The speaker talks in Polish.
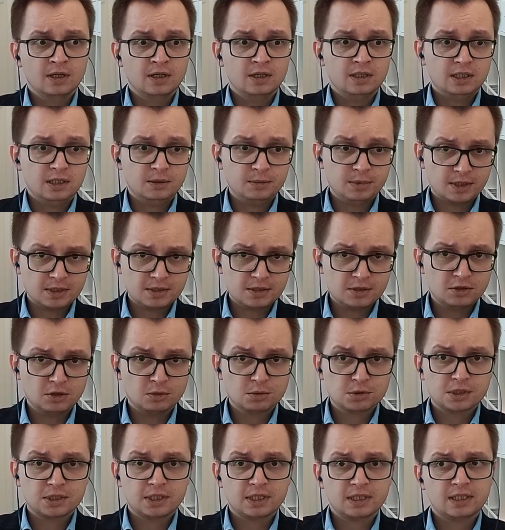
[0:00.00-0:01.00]
I bardzo
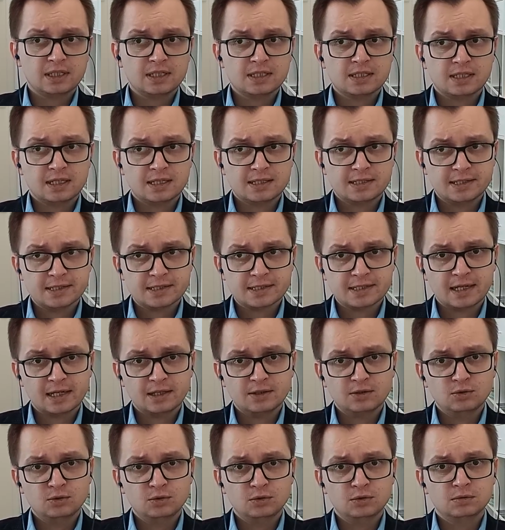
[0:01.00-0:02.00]
dobrze, taka jest racja
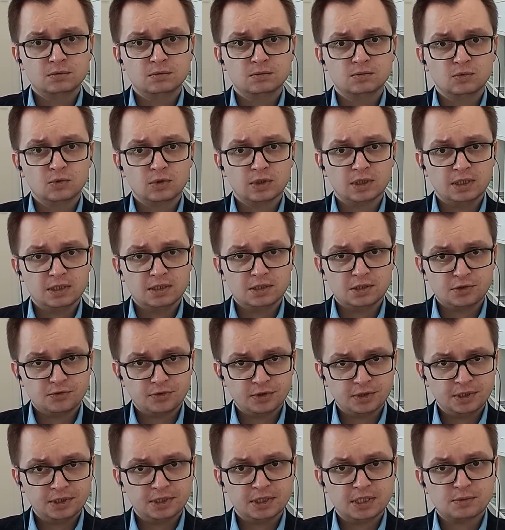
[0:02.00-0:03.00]
stanu. Ukraińcy
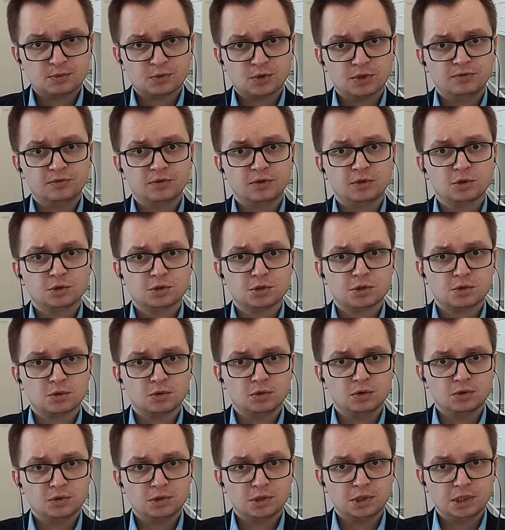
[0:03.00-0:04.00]
świetnie ten sprzęt
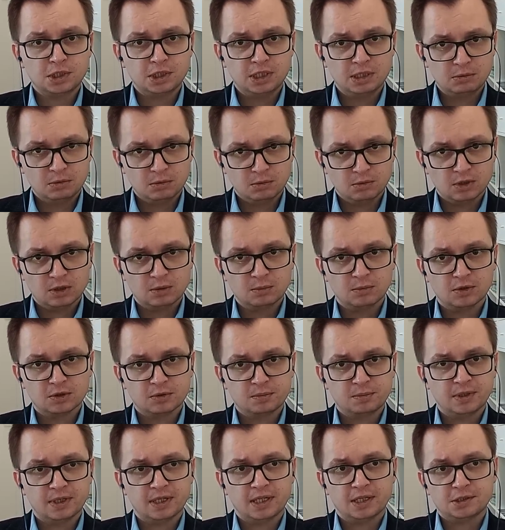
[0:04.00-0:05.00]
wykorzystują, dzięki niemu mogą
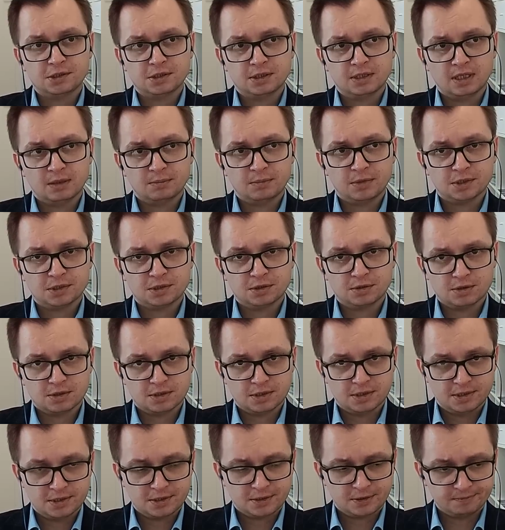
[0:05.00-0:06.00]
odbierać napaść
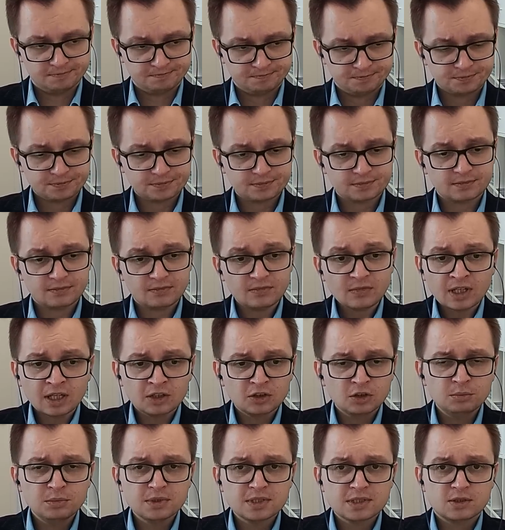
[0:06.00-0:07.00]
rosyjską.
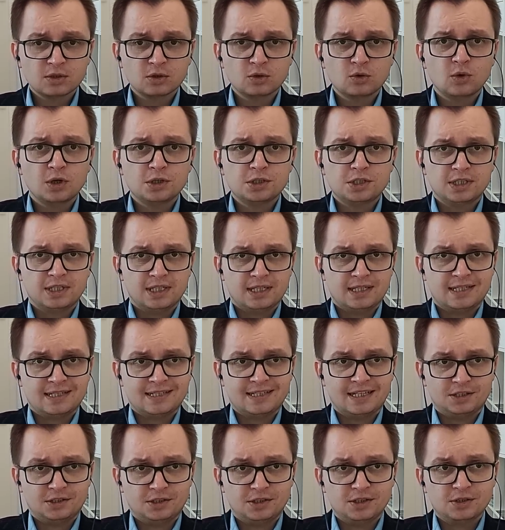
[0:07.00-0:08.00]
Natomiast to kładzie na nas
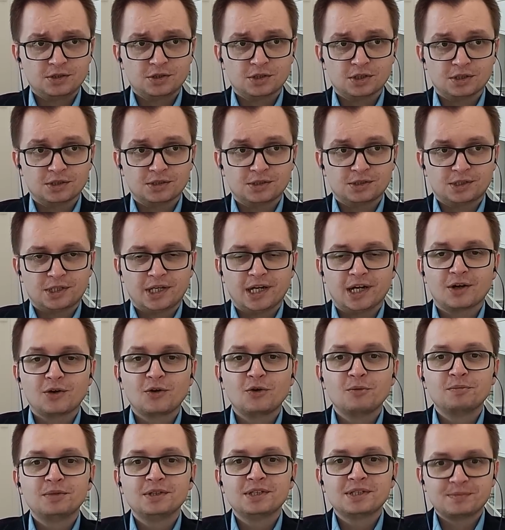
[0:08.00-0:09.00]
nacisk, że trzeba
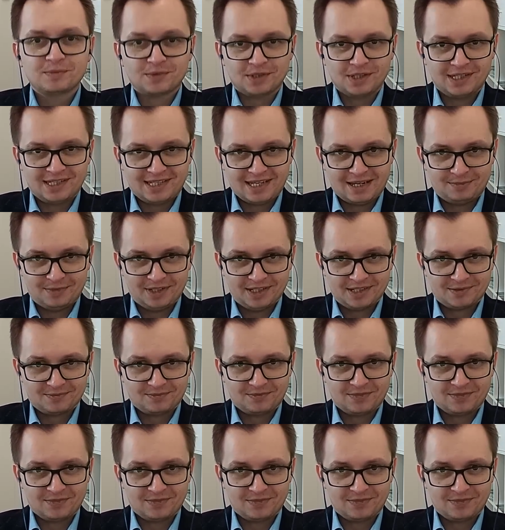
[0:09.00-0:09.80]
kupić sprzęt zamiast.